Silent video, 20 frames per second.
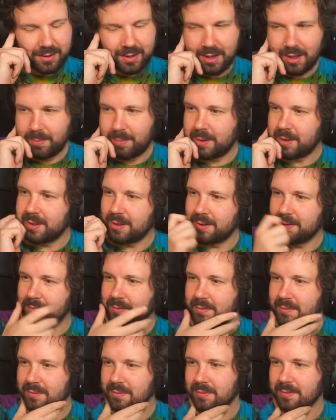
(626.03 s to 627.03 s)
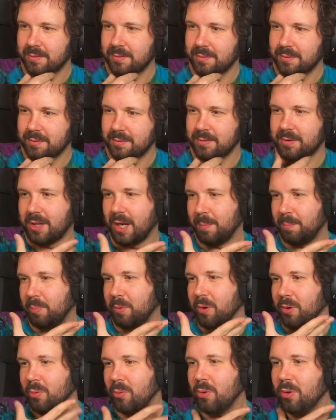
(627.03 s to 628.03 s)
Aber ich habe
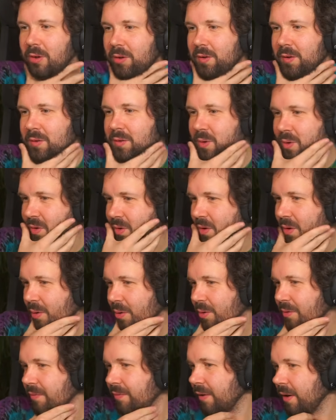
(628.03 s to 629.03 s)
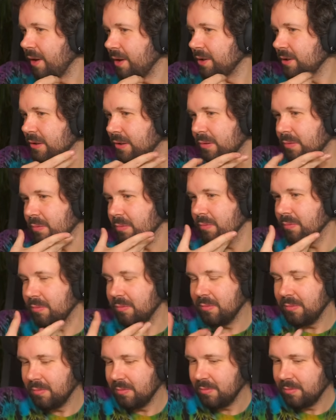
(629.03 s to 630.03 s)
genug Testosteron vielleicht.
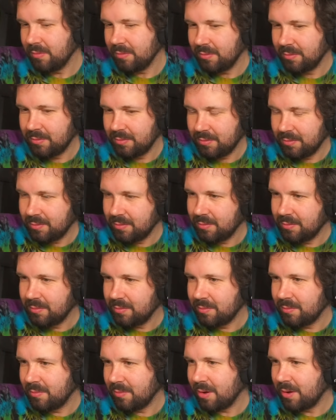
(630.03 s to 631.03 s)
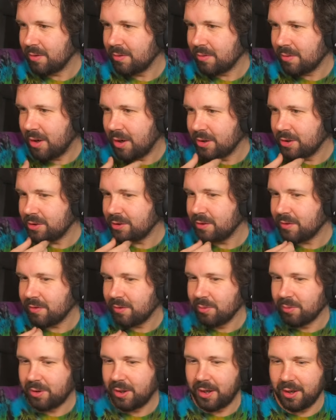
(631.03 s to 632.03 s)
Dann kann ich das
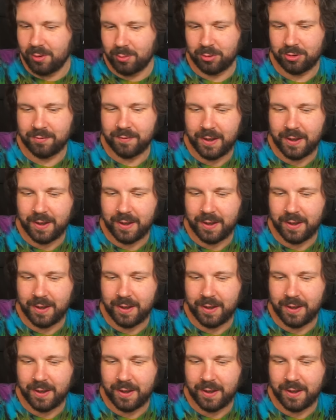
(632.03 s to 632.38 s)
Gluten ruhig